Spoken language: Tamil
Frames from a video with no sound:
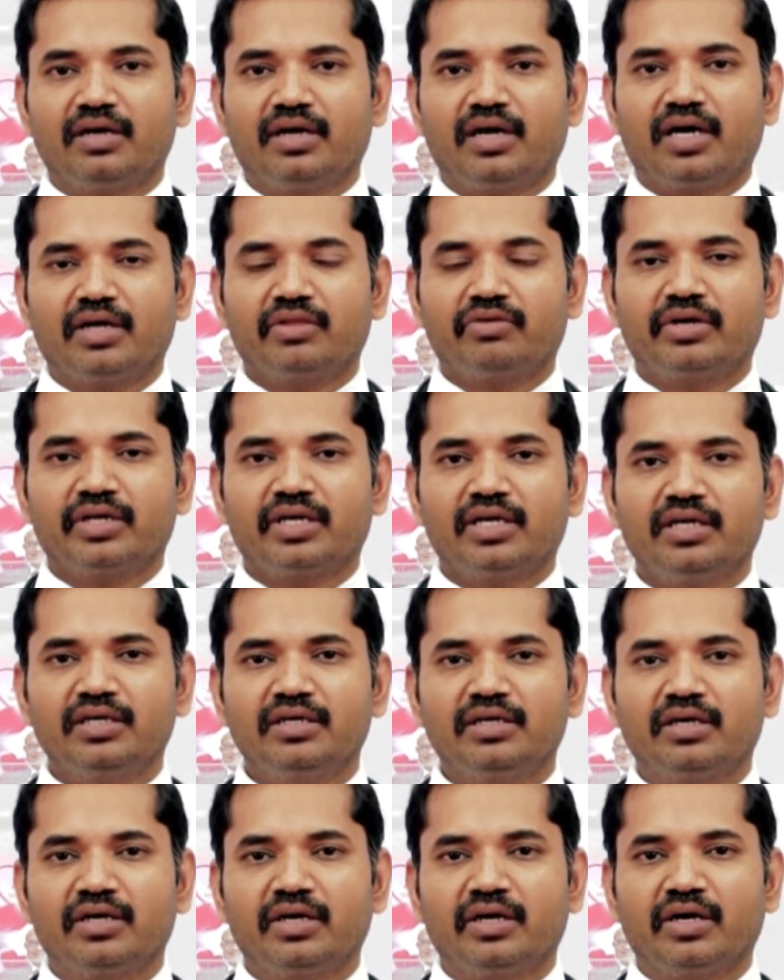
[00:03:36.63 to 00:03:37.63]
அதோடைய
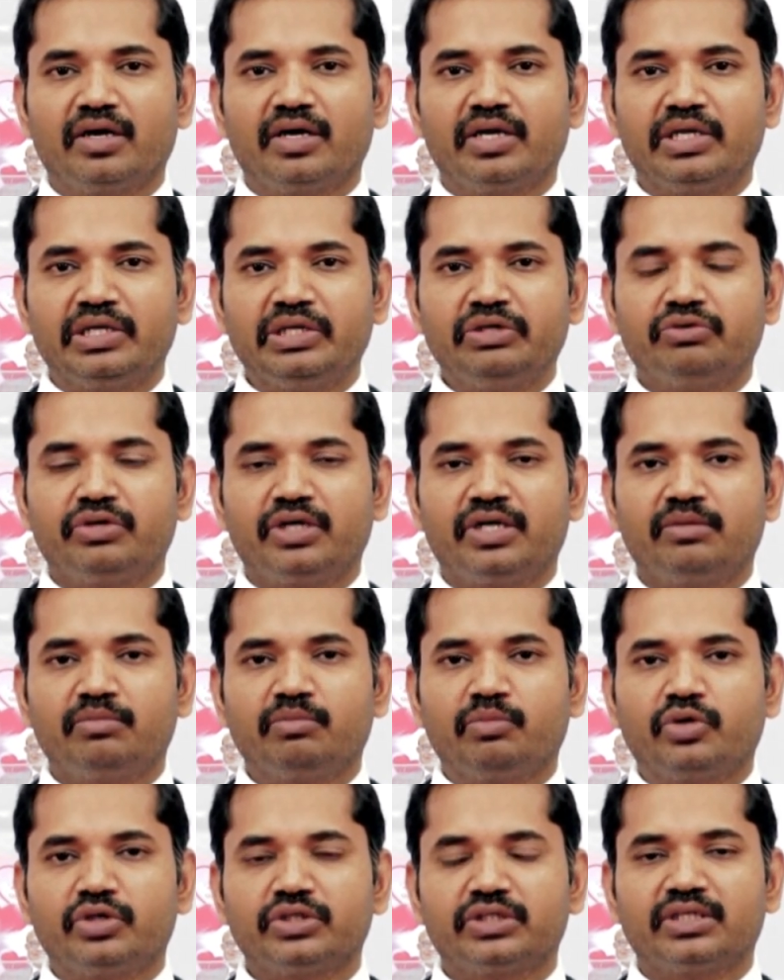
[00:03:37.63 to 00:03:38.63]
யூரின்
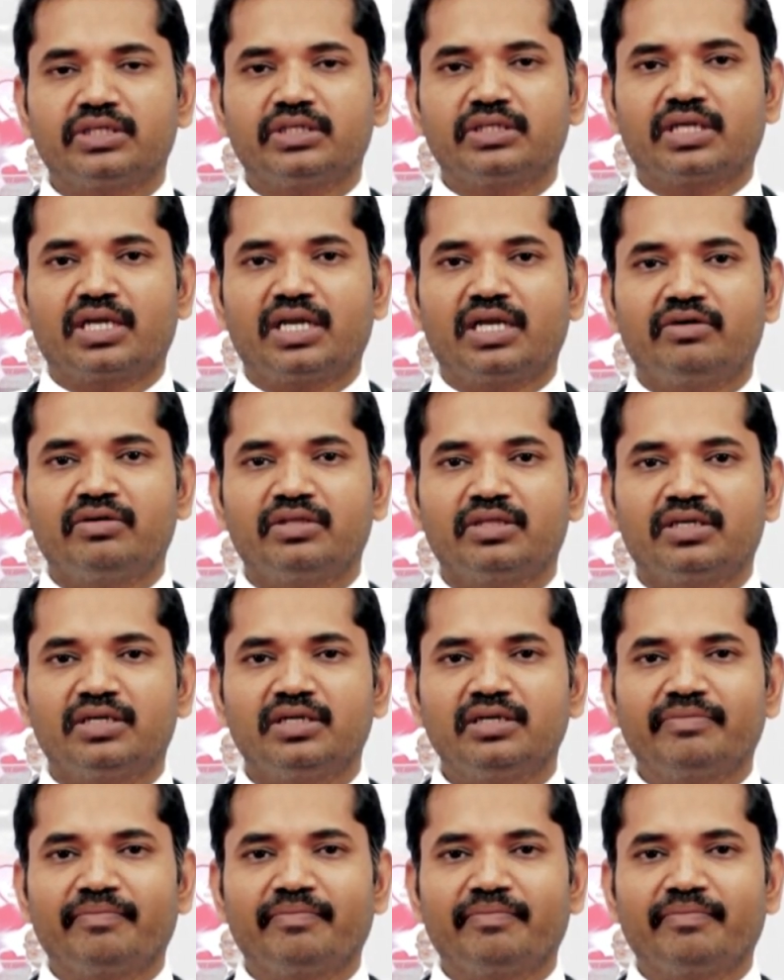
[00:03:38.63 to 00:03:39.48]
மோஷன் இதெல்லாம் வந்து